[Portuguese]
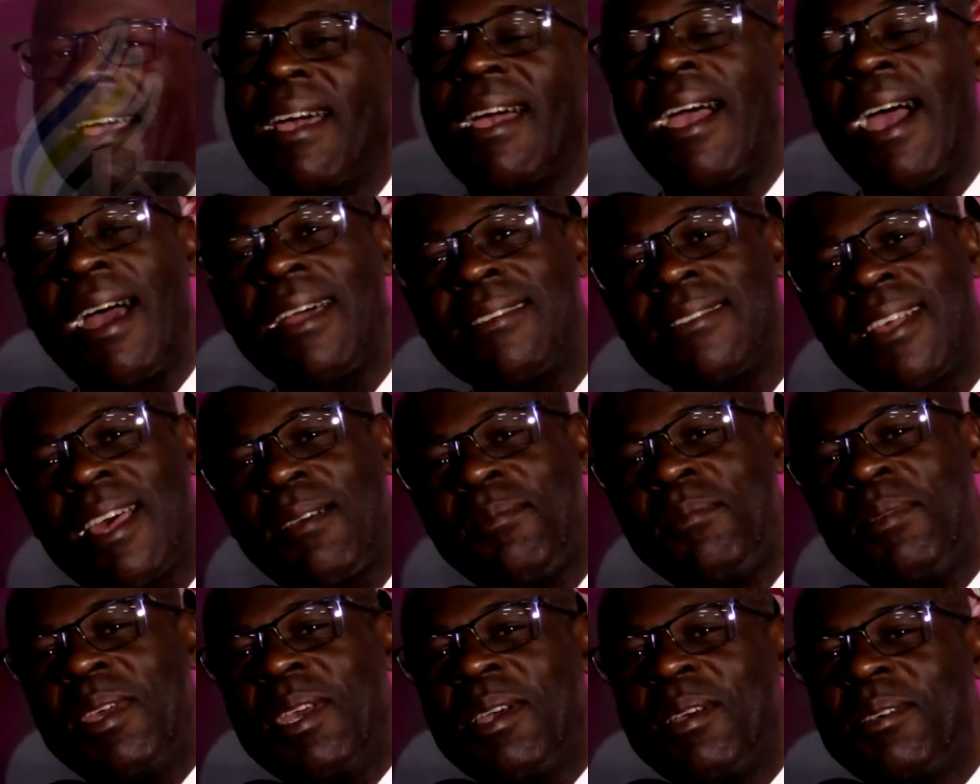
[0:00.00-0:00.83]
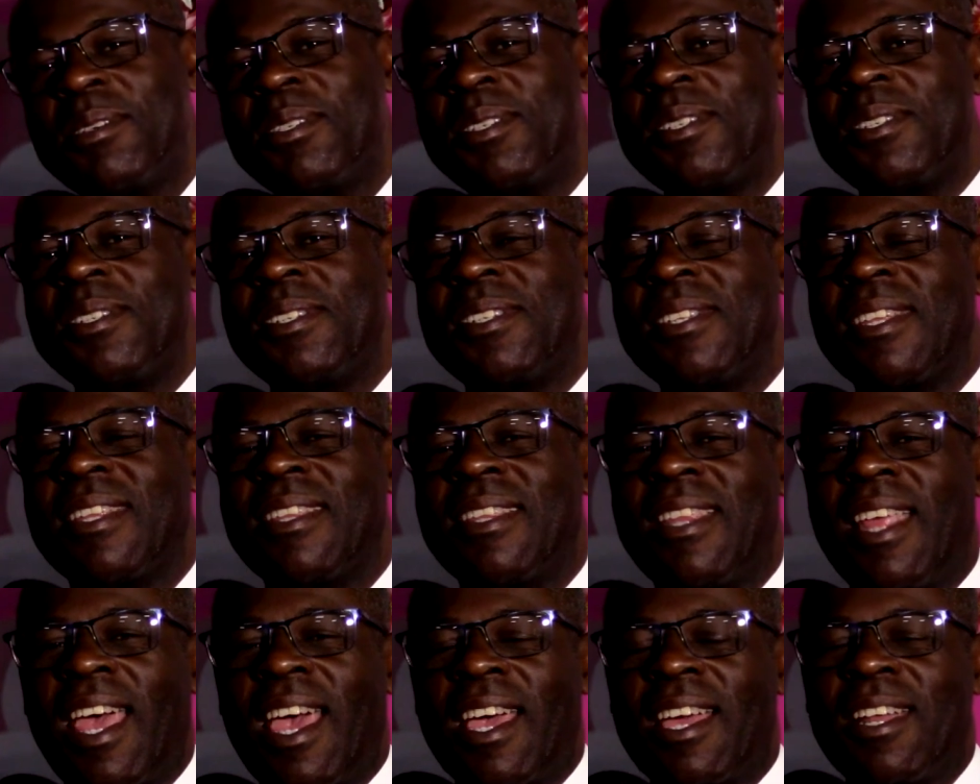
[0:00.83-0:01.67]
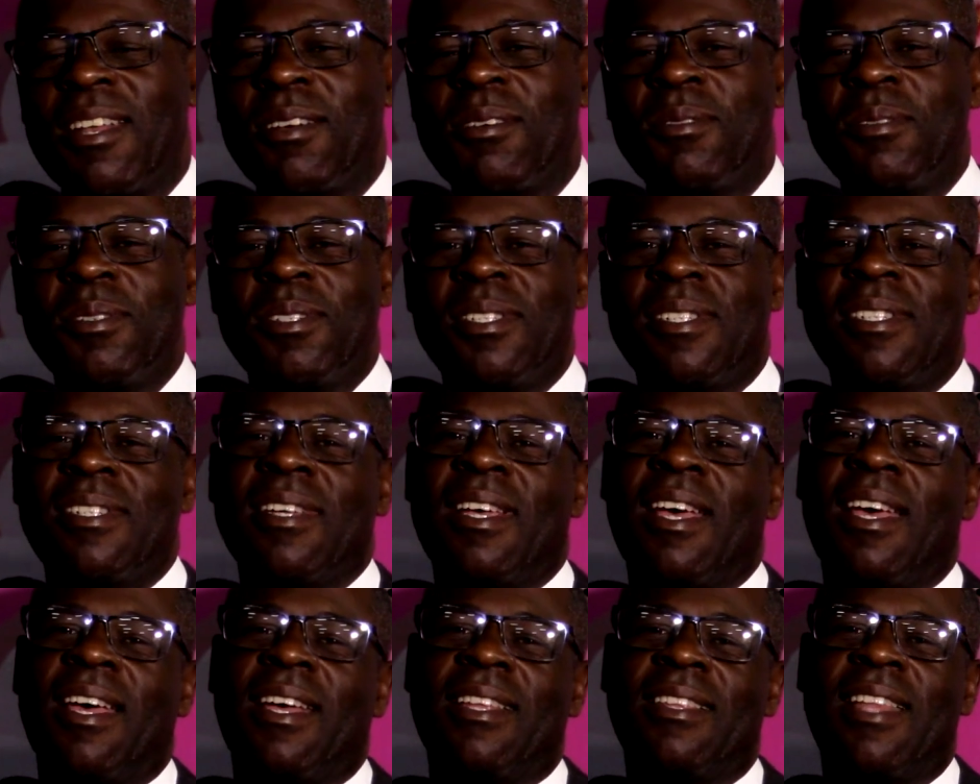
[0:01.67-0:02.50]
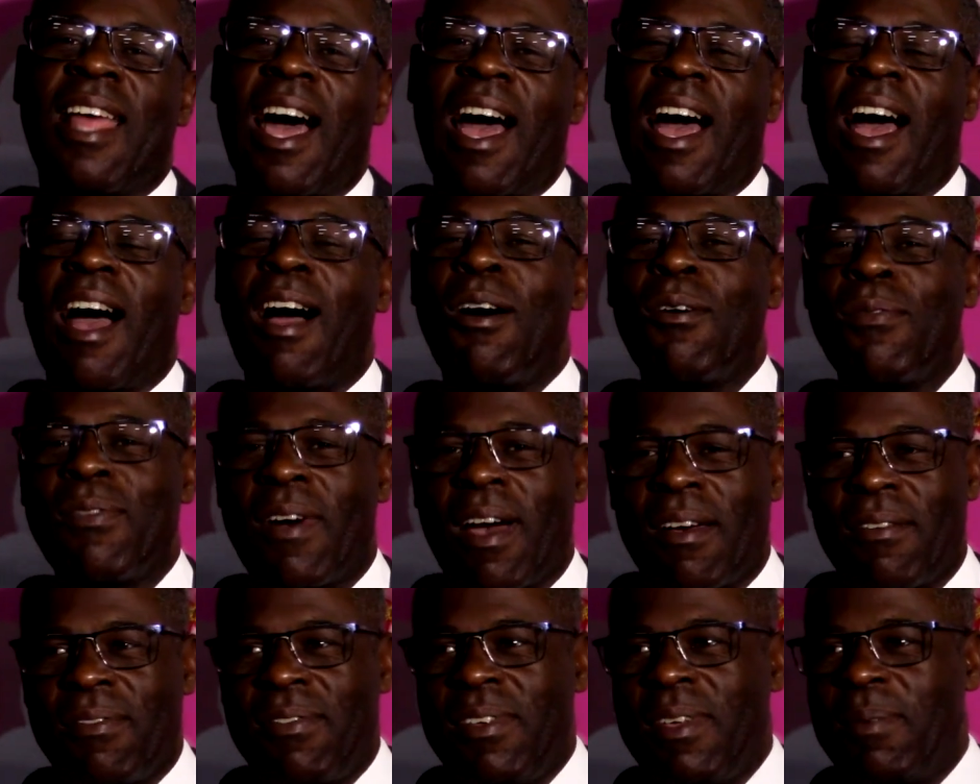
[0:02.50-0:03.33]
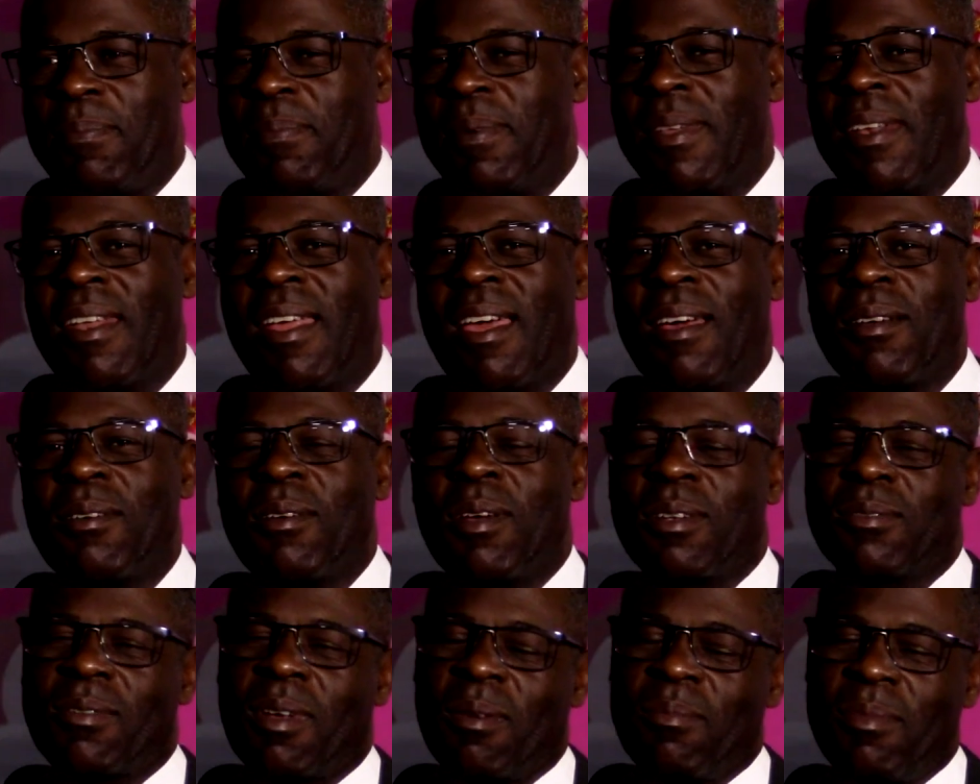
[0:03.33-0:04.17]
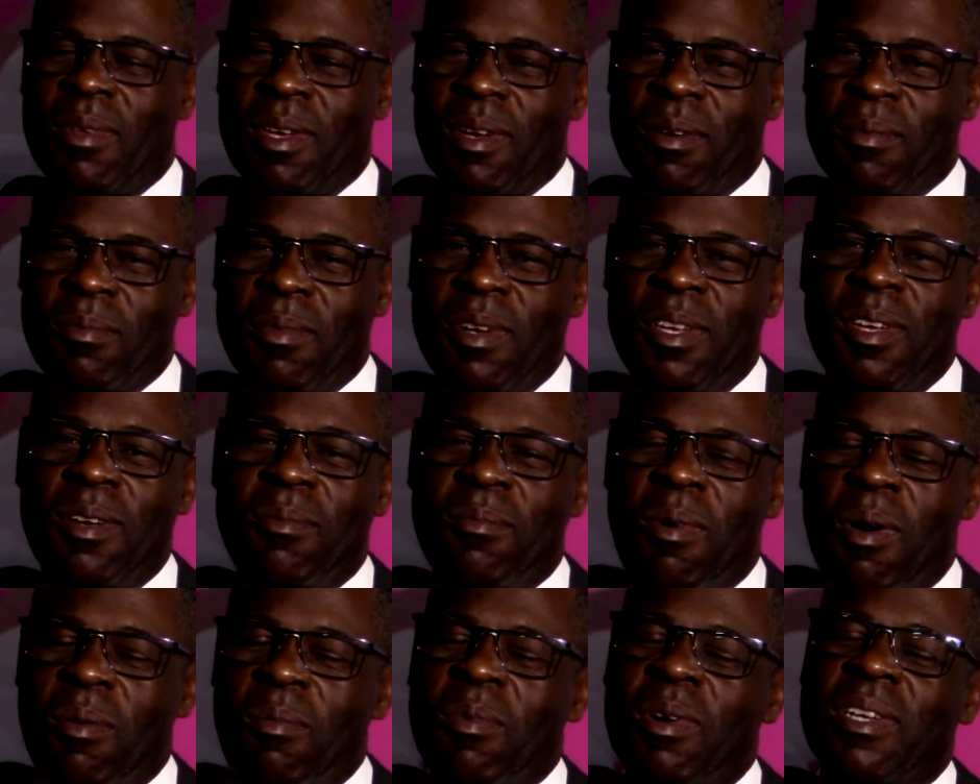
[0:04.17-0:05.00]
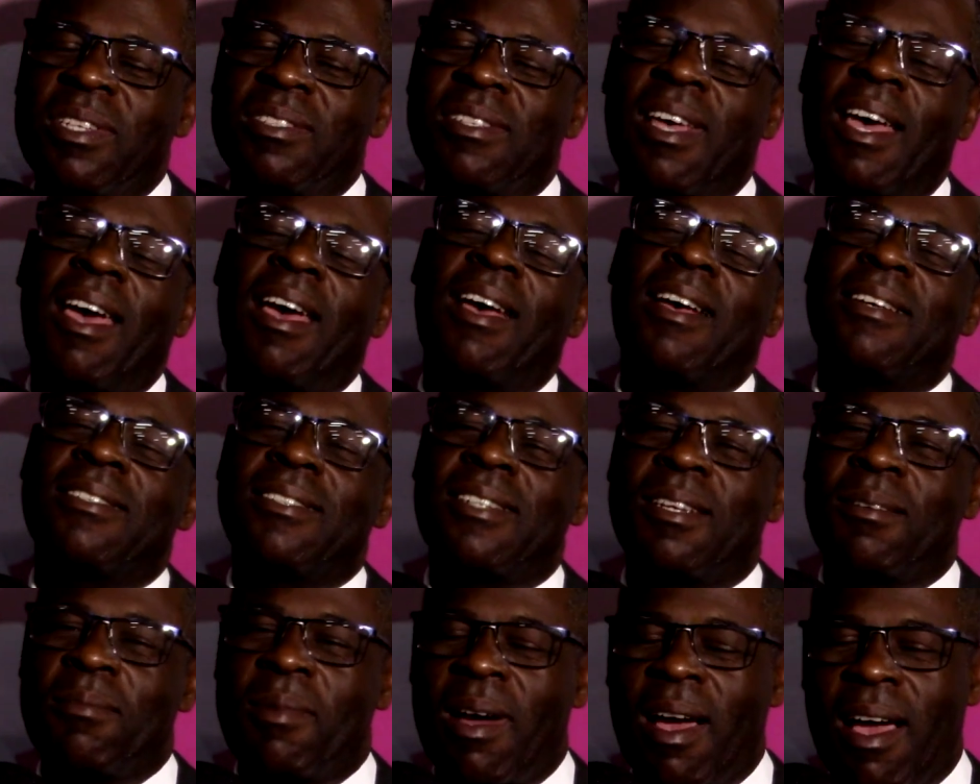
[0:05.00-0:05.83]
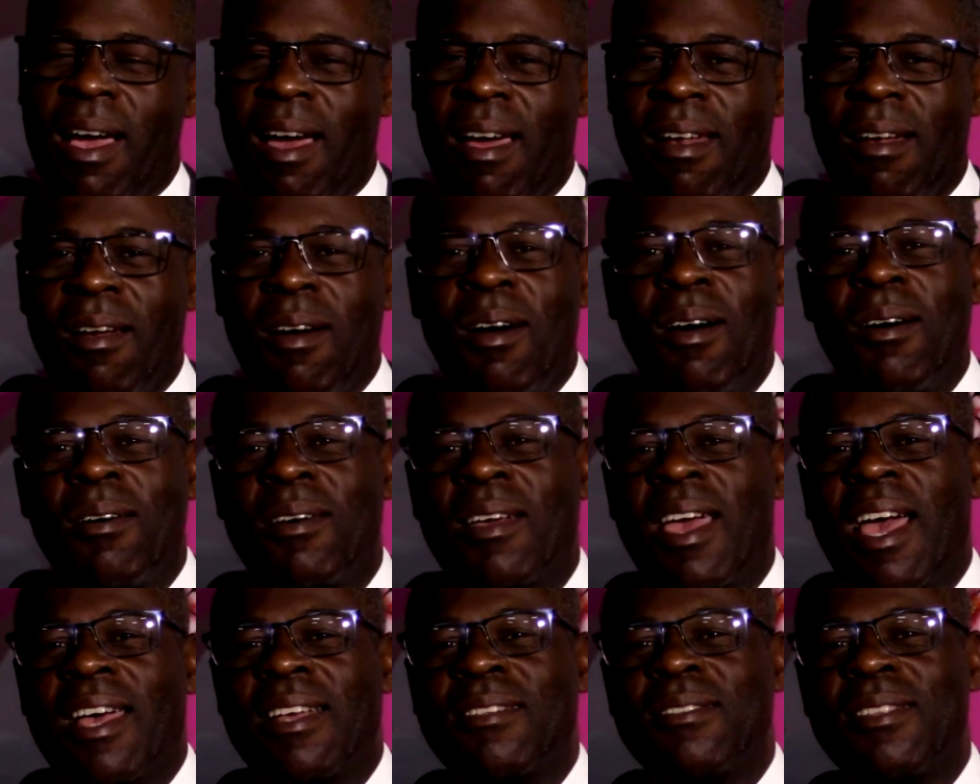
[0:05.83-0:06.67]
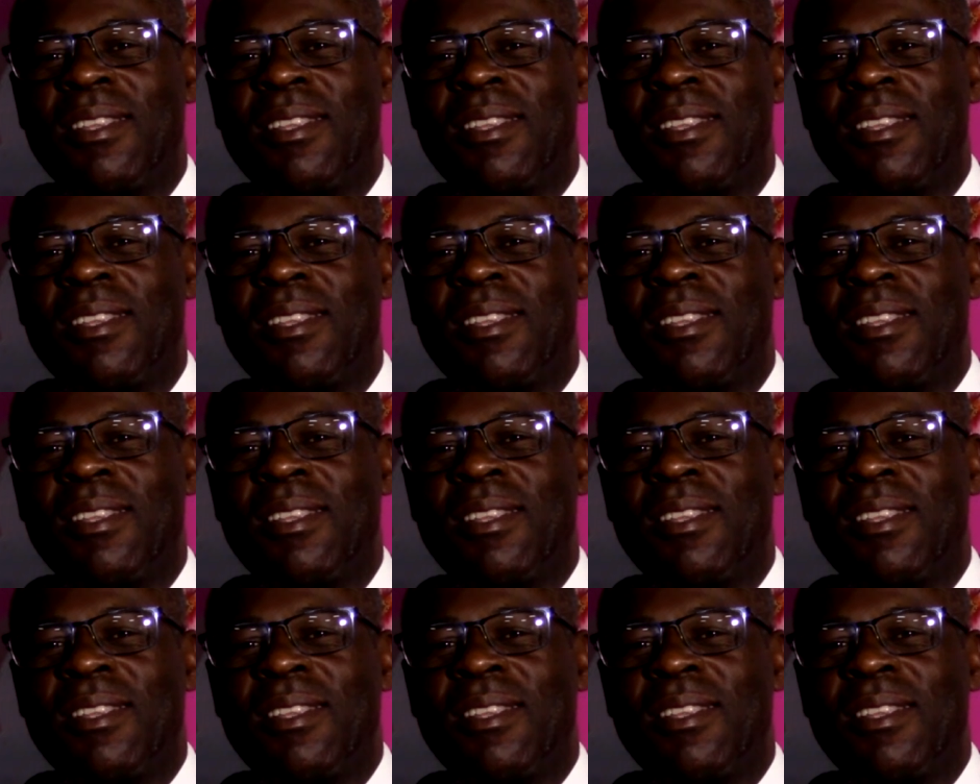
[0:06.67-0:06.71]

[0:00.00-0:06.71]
Caros amigos técnicos da Alfavip, né, nosso amigo irmão Moisés, irmã Carol, que,